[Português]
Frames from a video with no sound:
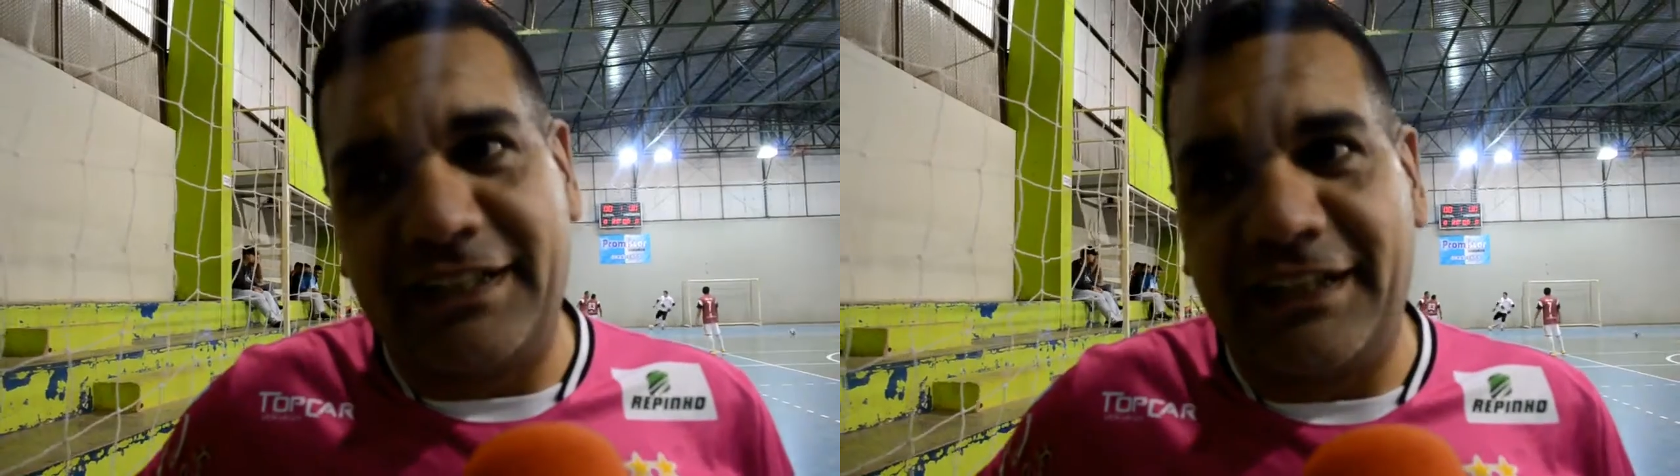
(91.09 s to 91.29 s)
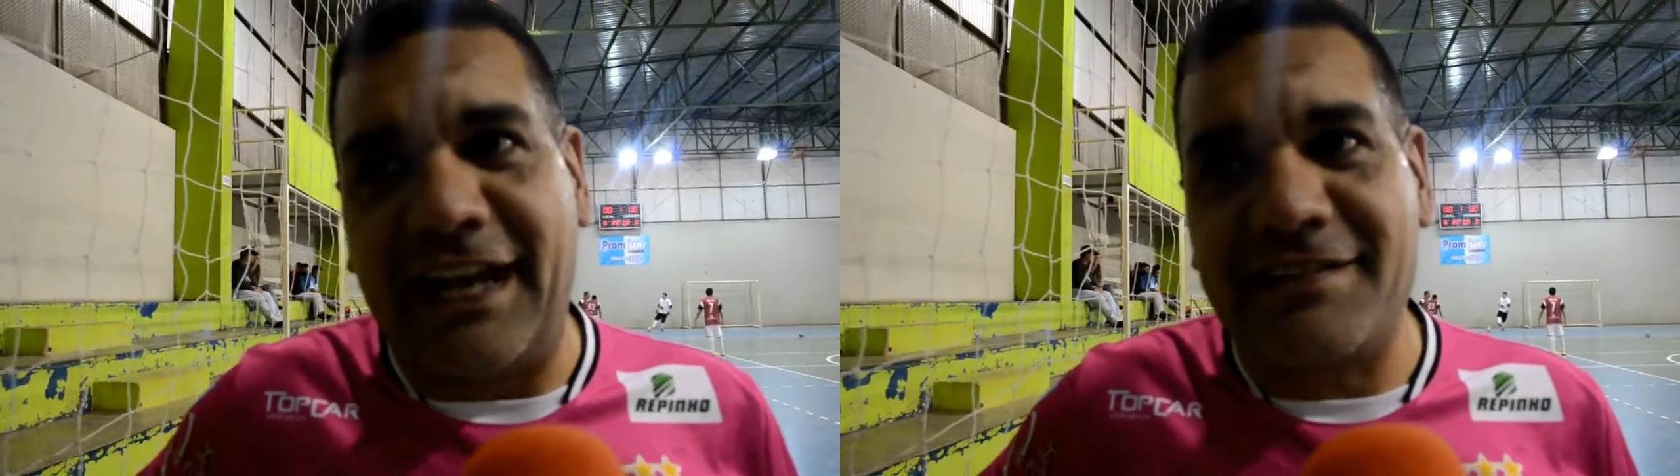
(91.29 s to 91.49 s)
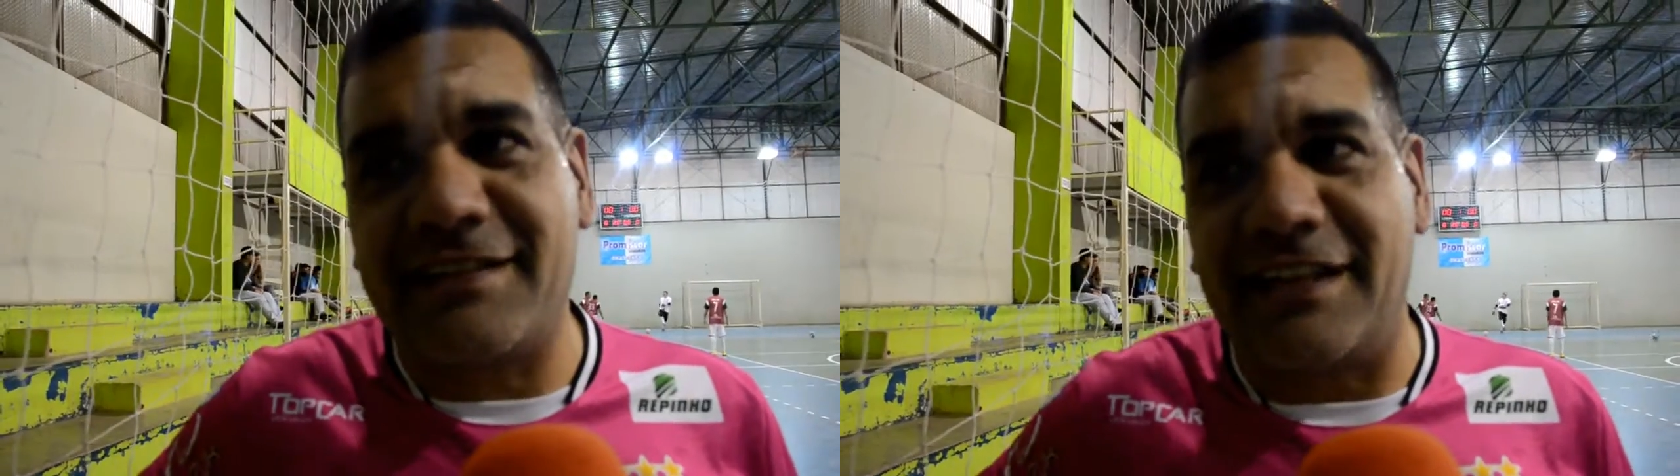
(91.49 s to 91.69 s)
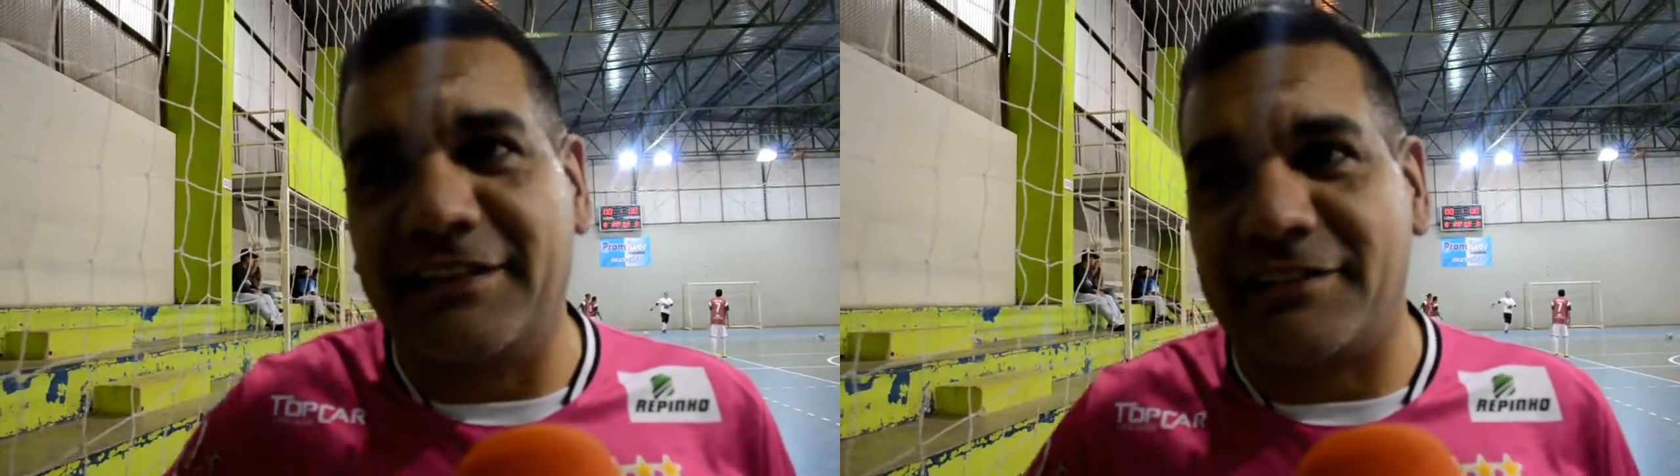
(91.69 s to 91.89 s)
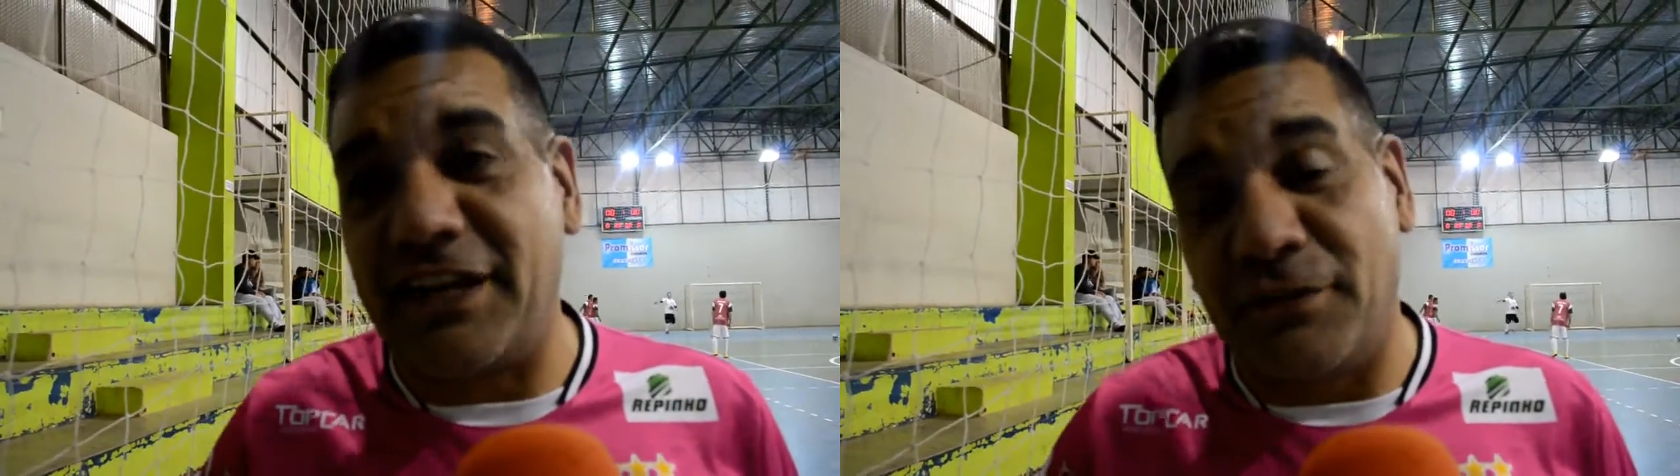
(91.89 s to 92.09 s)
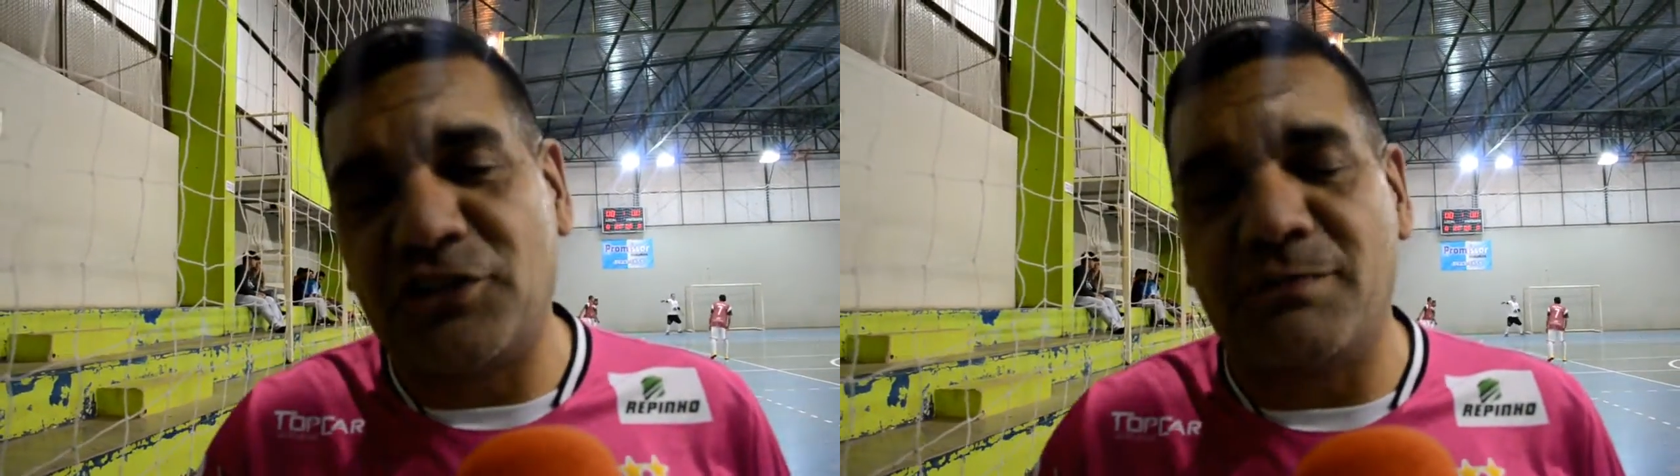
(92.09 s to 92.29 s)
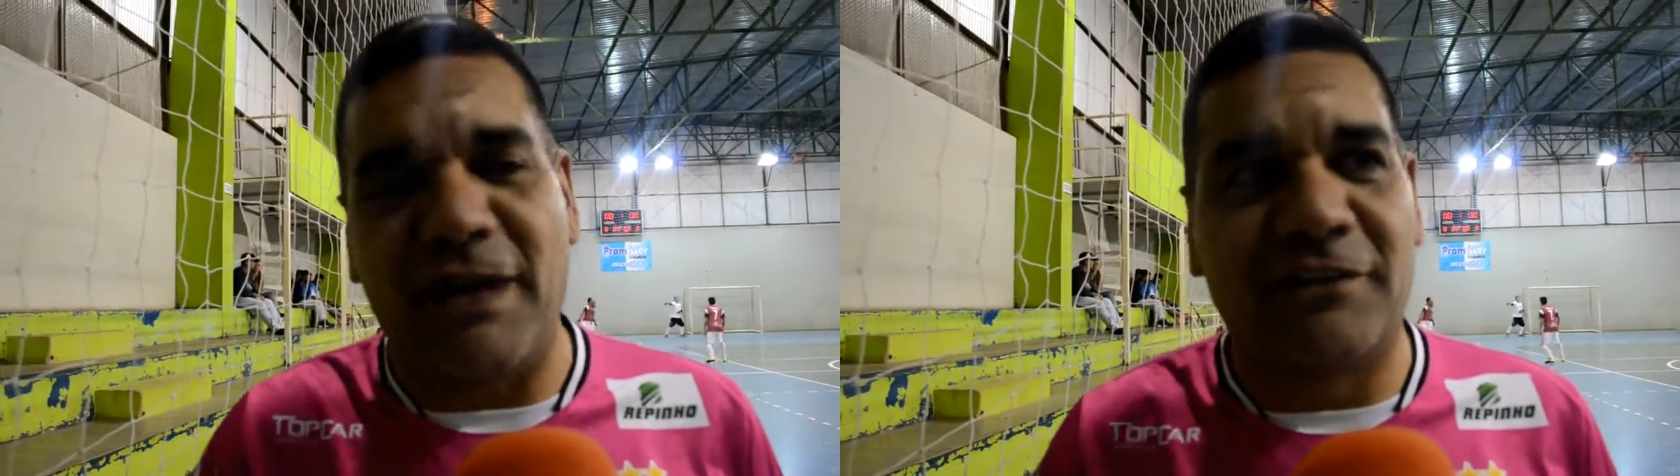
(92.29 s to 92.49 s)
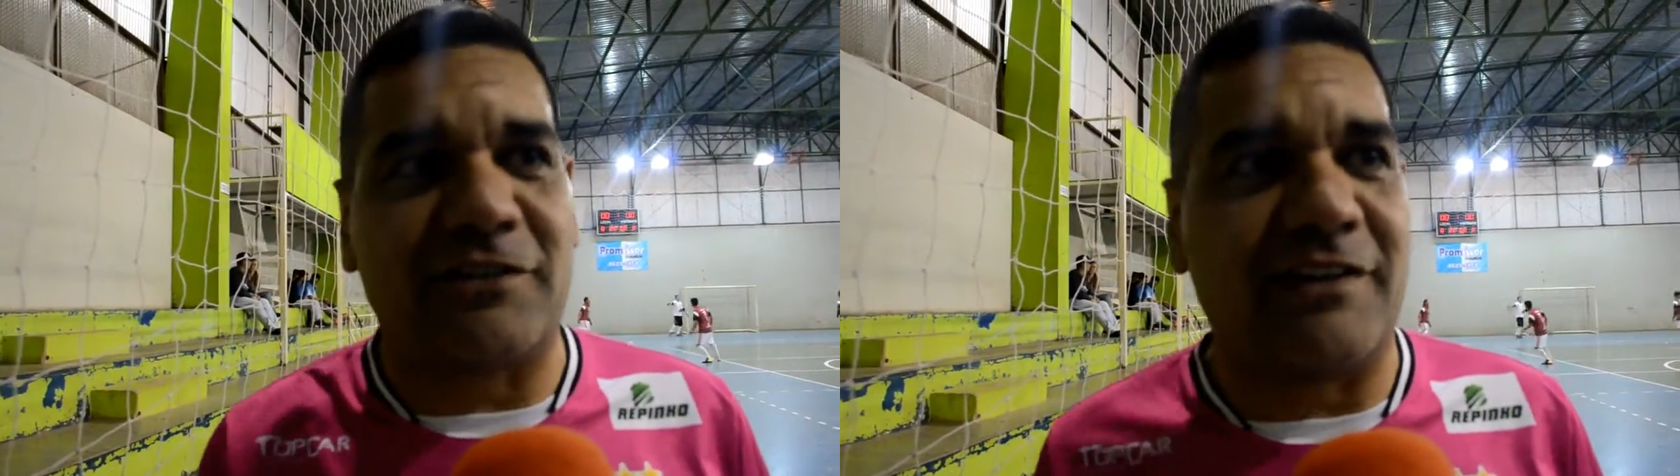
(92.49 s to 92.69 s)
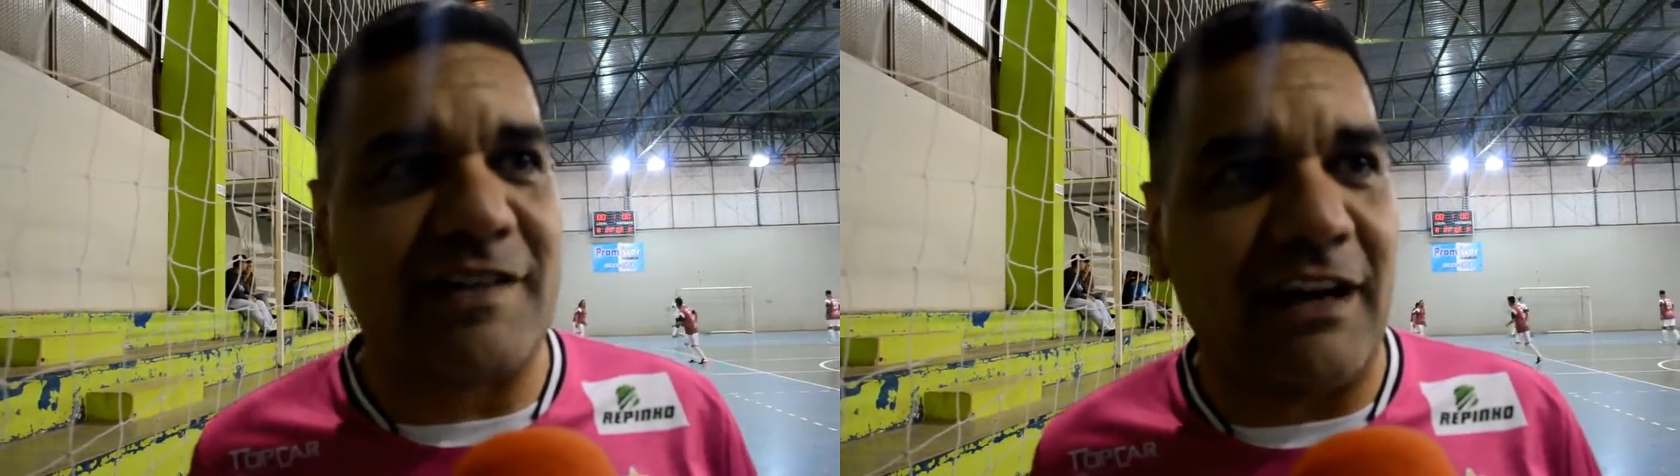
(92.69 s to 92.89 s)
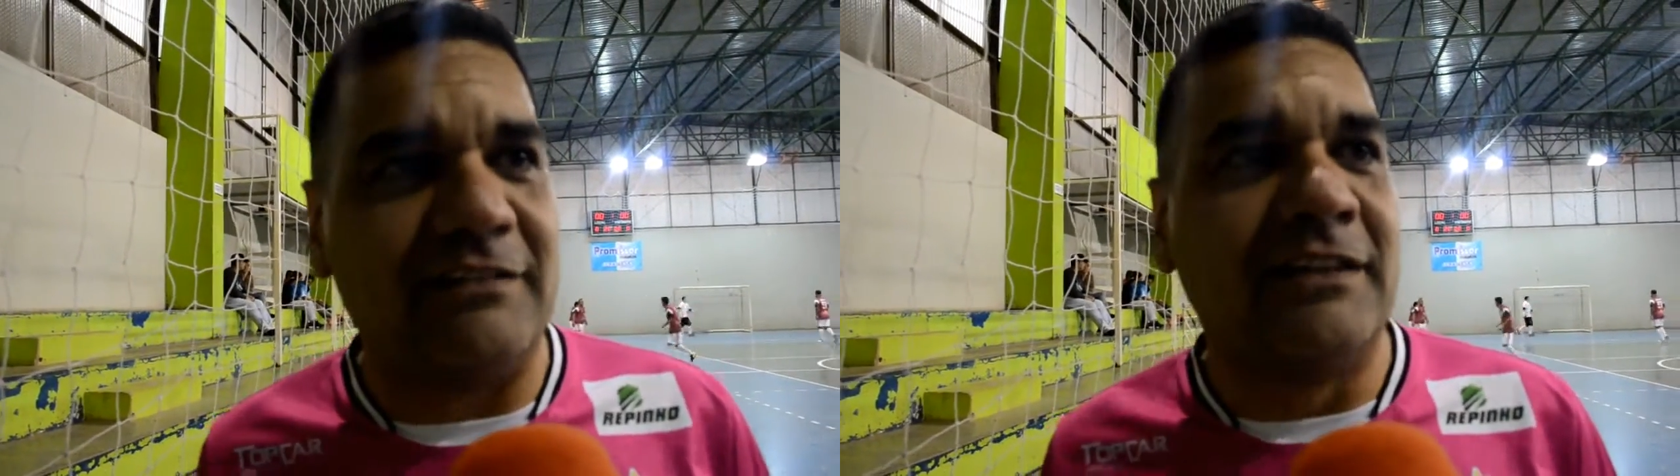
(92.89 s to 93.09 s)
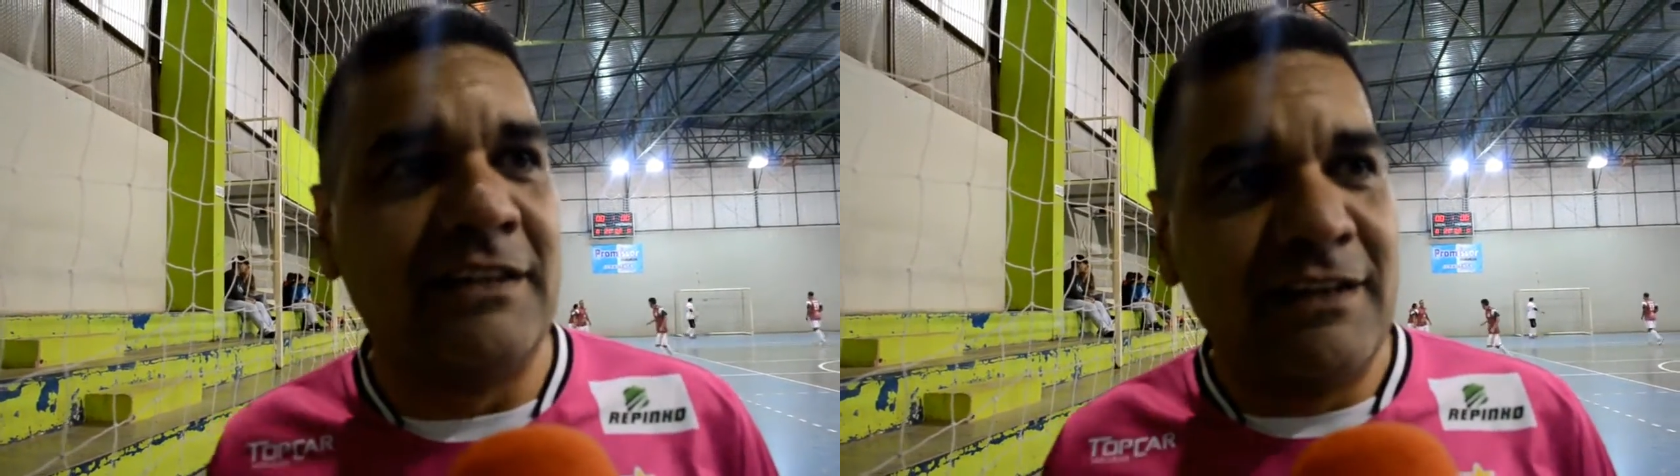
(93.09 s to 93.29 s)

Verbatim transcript: graças a Deus, já é um time bem entrosado.